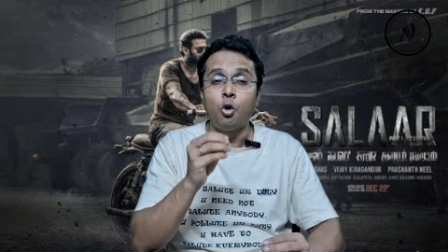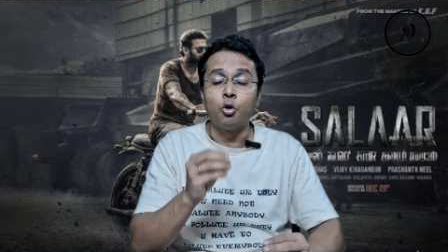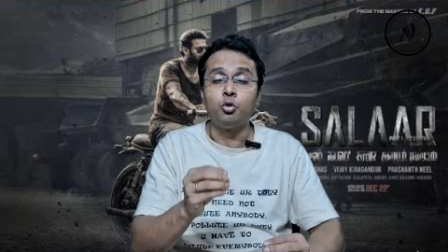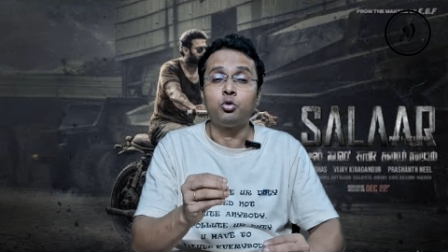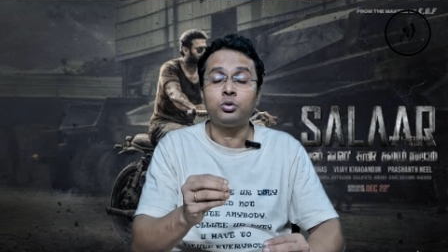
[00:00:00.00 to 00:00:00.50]

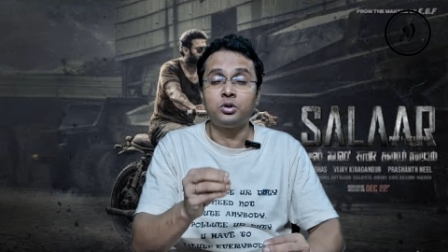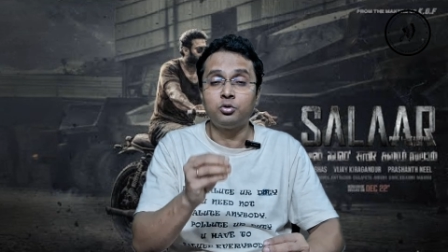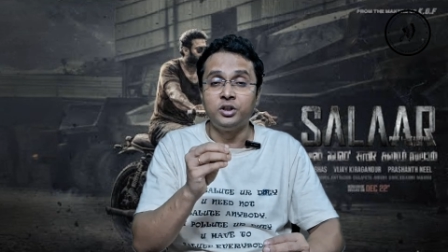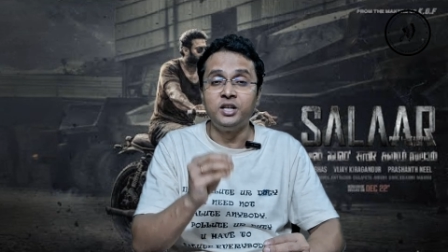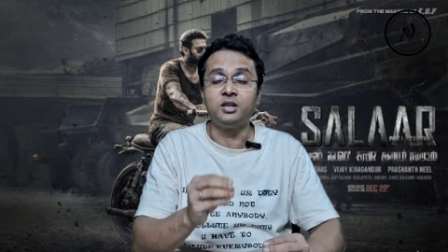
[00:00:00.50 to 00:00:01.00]
অন্য অন্য
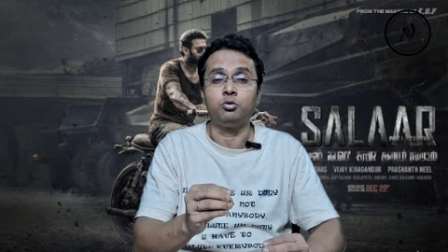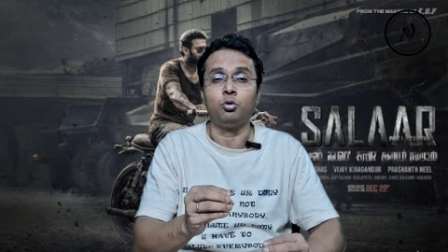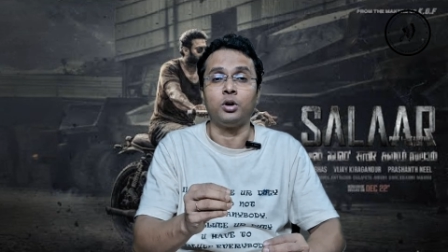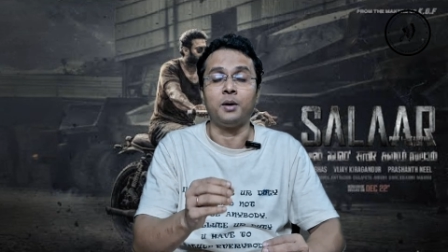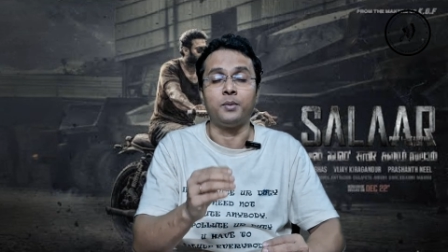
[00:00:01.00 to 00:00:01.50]
দিনের
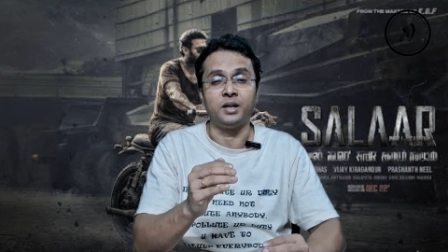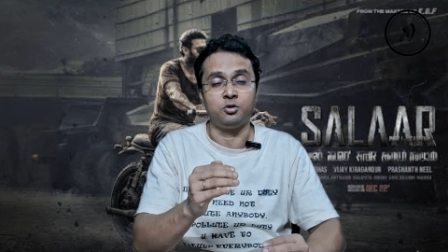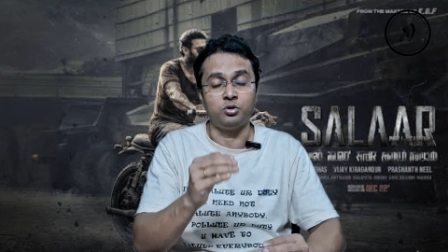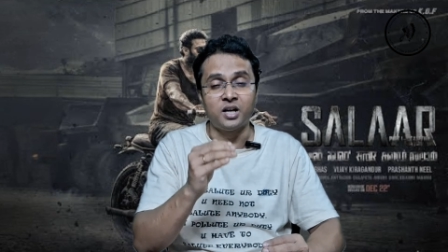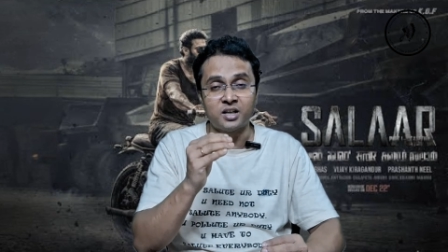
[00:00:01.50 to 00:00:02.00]
তুলনায় মানে
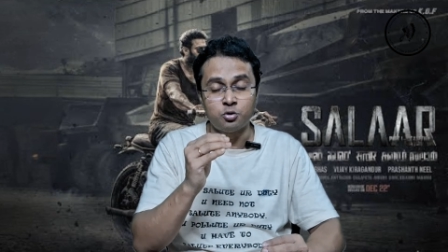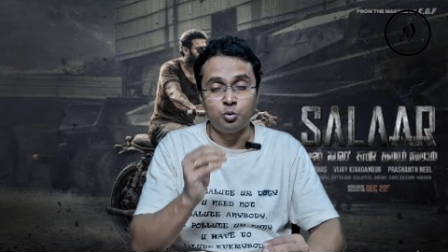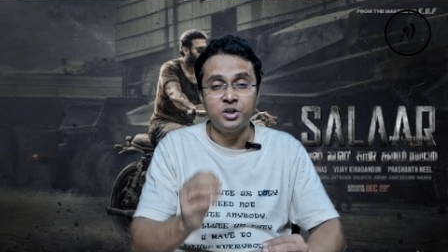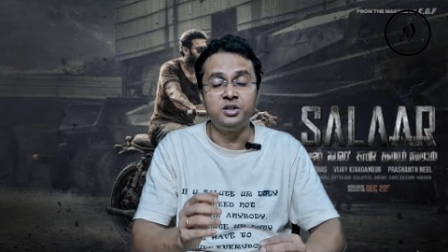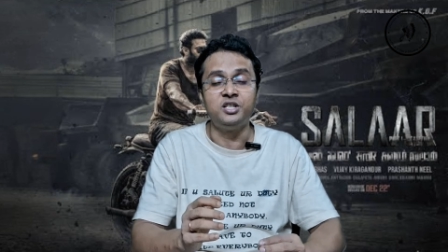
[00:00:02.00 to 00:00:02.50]
যদি একটা
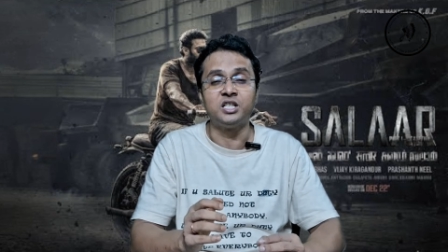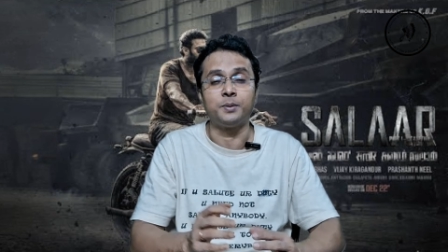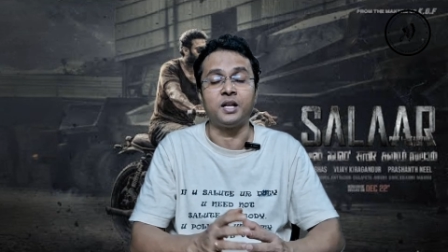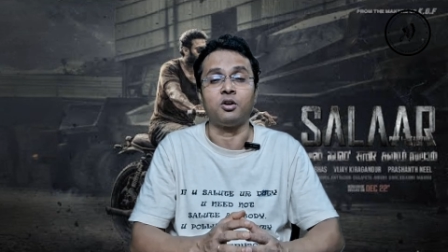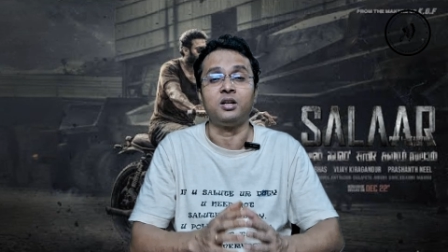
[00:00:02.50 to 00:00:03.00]
ছুটির দিন
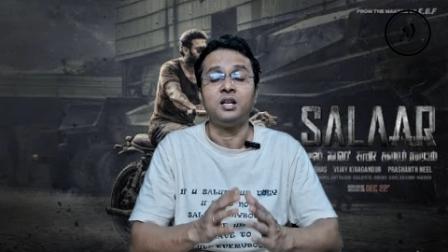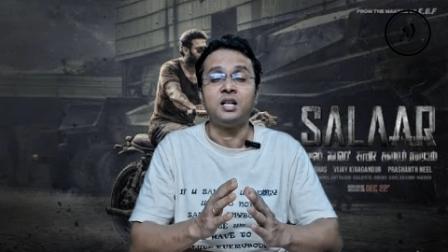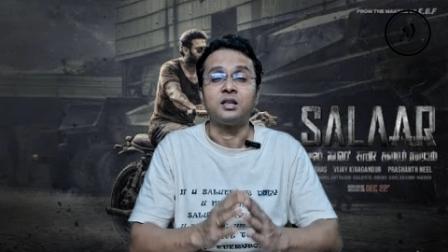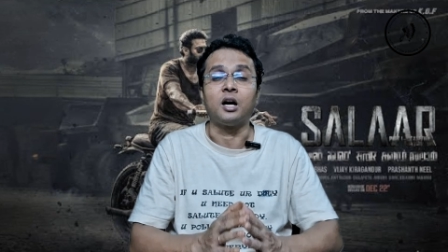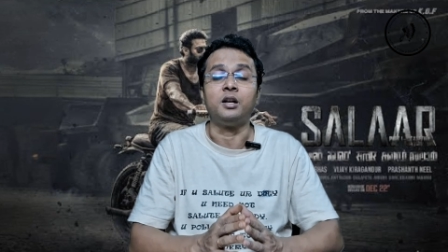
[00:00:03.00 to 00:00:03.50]
হিসেবে দেখা হয়
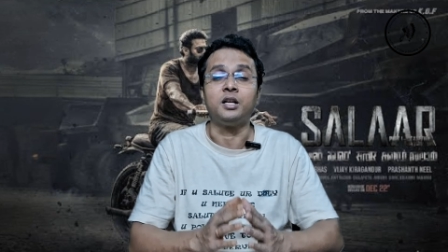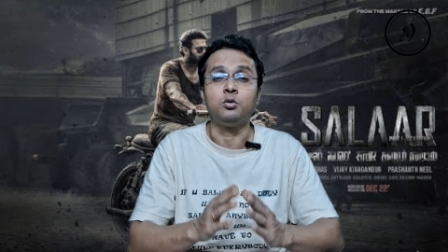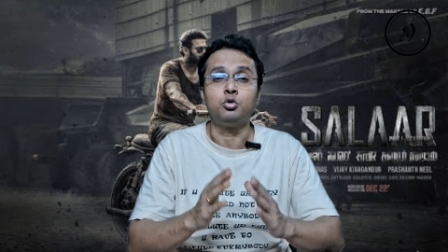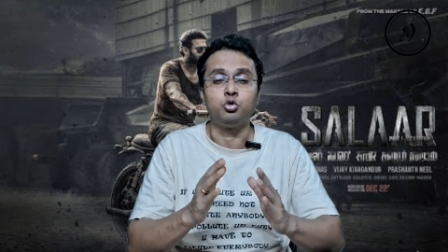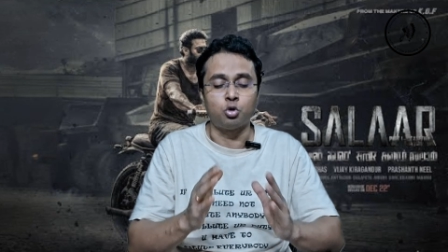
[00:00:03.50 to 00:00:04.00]
তাহলে
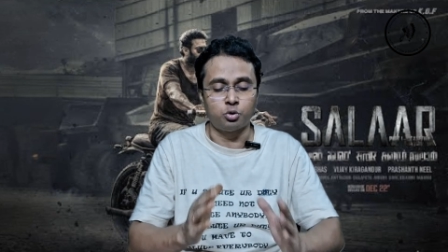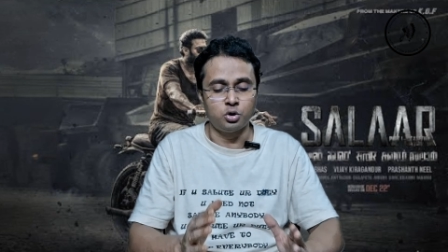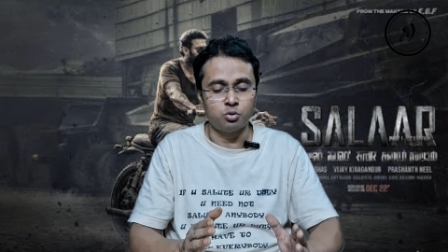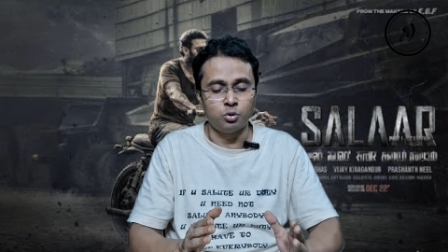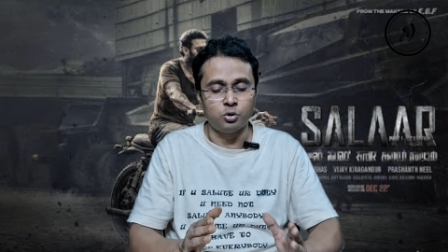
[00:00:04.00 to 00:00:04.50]
কিন্তু
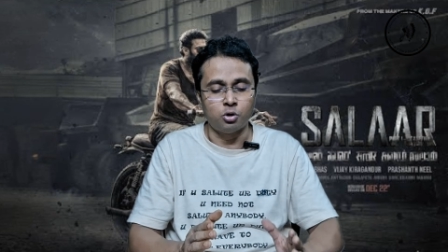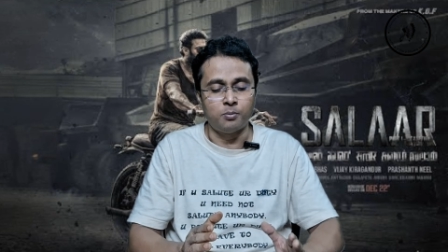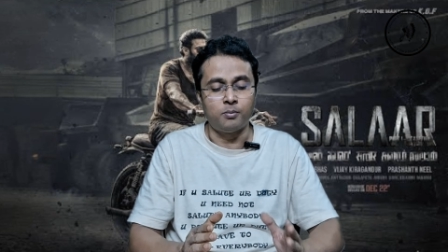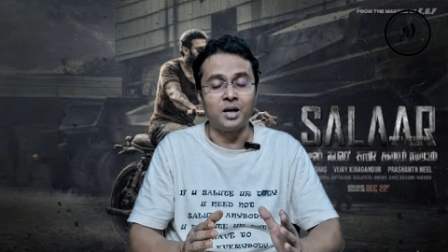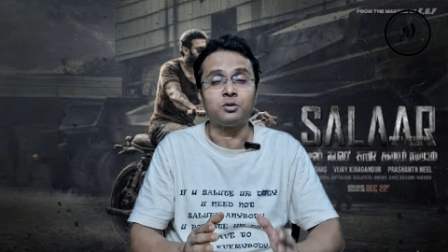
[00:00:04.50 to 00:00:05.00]
যথেষ্টই
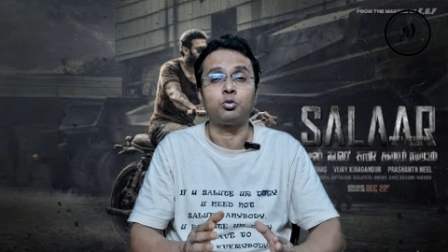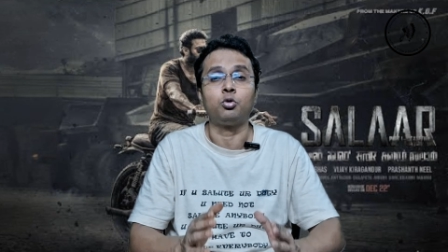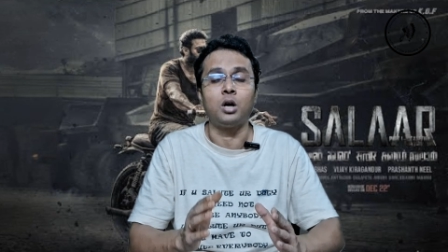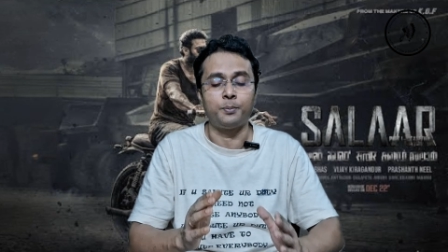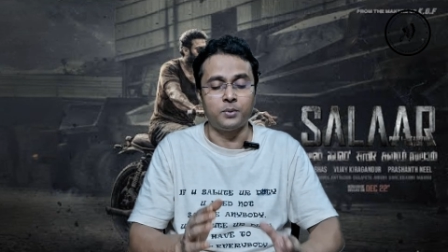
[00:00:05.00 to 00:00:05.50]
কম মাত্র
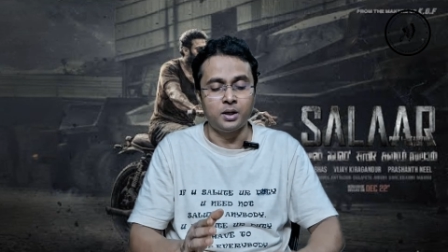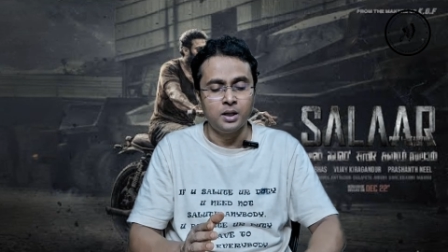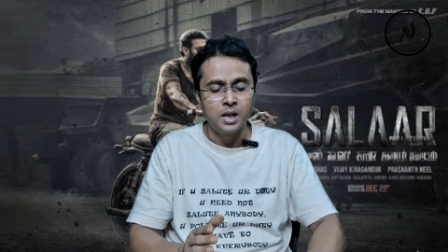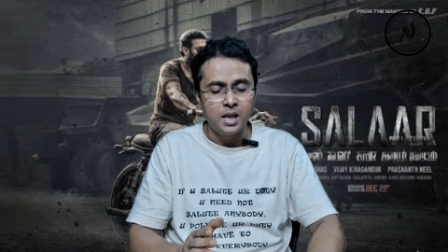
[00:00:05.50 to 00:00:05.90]
আপনার